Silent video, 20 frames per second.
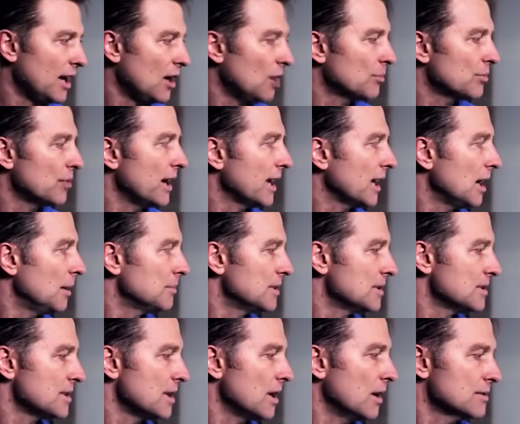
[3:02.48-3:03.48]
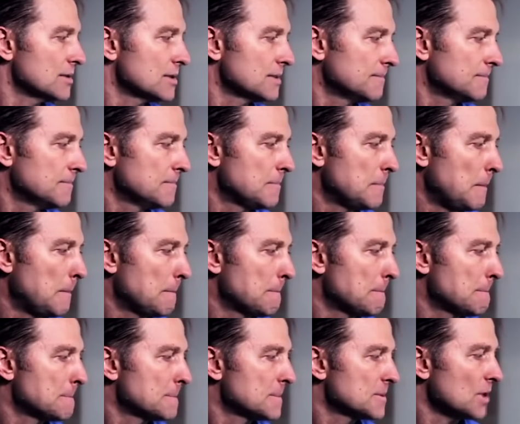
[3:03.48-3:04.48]
разрушать совершать камни.
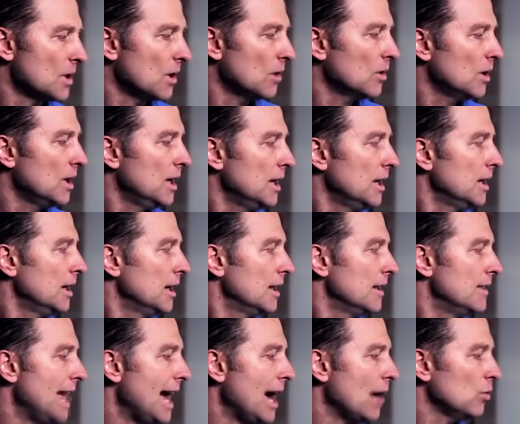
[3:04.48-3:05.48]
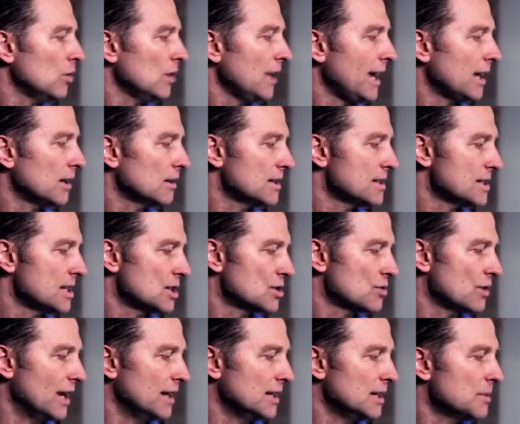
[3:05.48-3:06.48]
Это решит вопрос
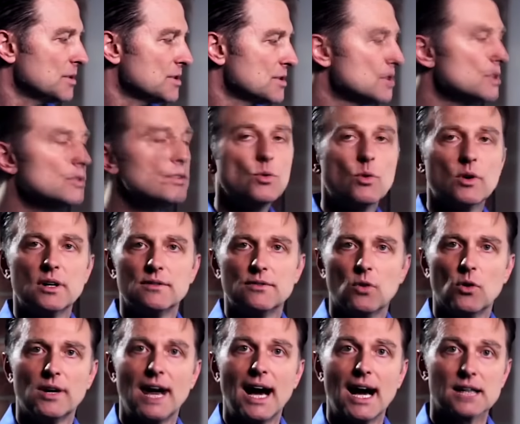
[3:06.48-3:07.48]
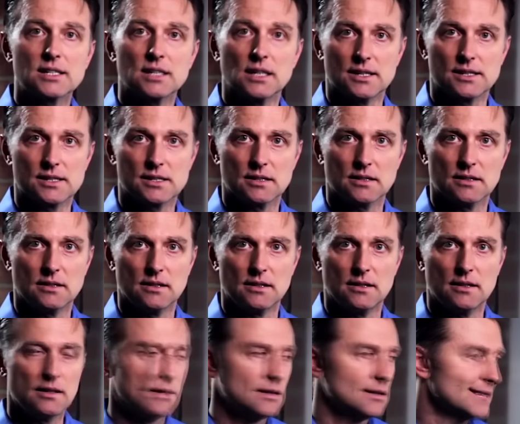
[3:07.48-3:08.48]
цитратов. Второе, надо избегать
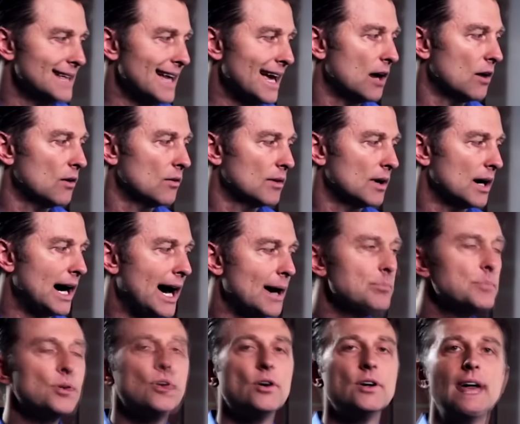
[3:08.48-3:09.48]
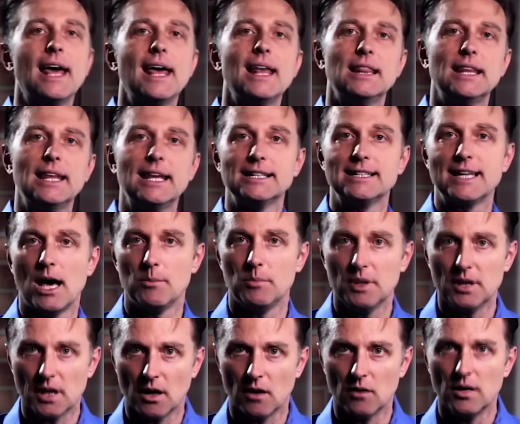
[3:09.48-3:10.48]
оксалатов. Я помещу в
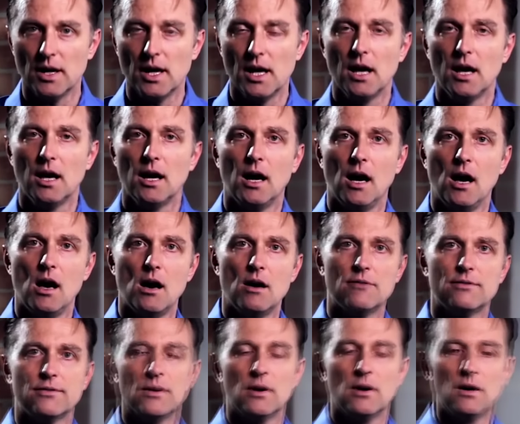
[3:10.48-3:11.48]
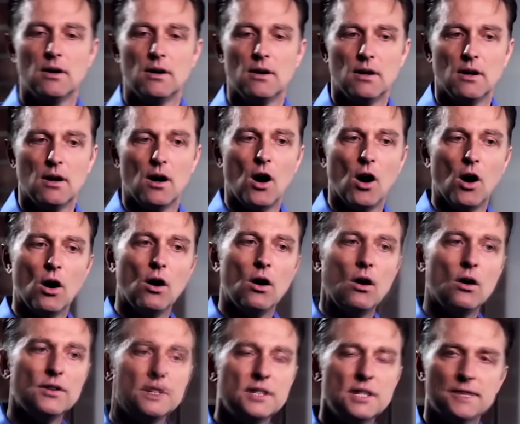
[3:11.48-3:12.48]
описание ссылку на список
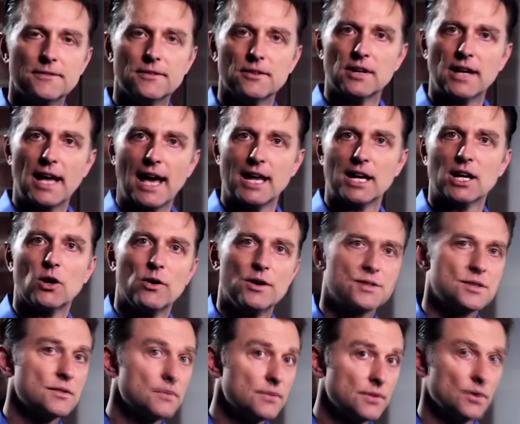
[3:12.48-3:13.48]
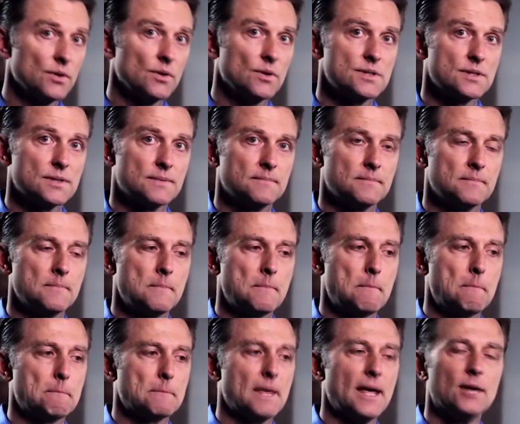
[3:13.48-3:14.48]
разных типов продуктов,
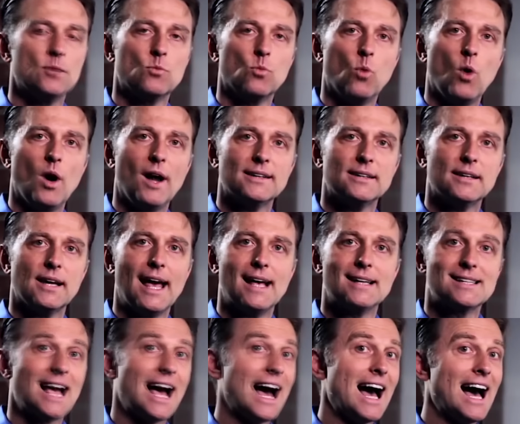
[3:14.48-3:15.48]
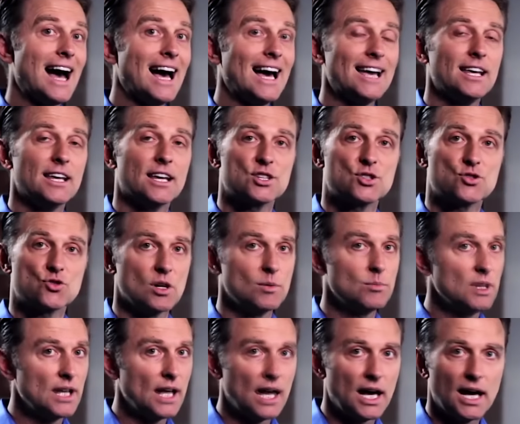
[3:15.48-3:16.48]
где много, чрезмерно
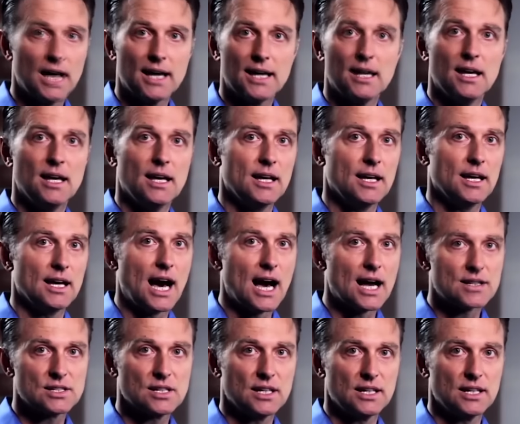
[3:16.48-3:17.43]
много оксалатов,